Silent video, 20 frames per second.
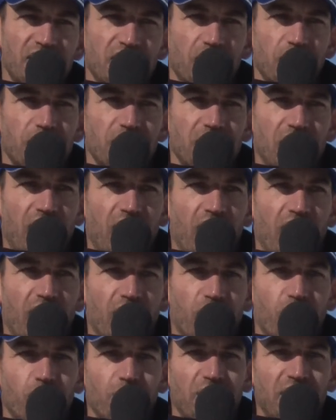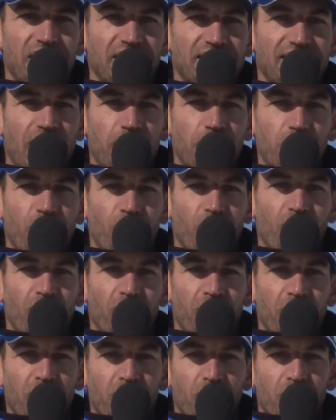J'ai réussi à, combler l'écart pour,
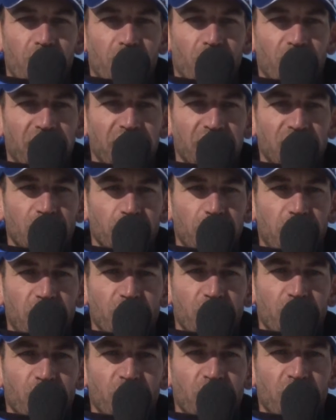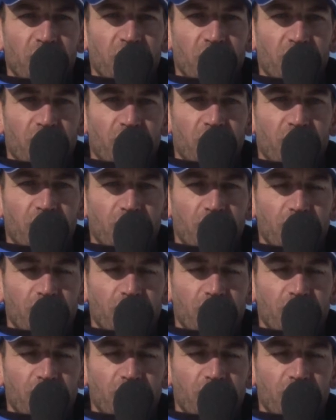pour gagner les championnats du monde donc en,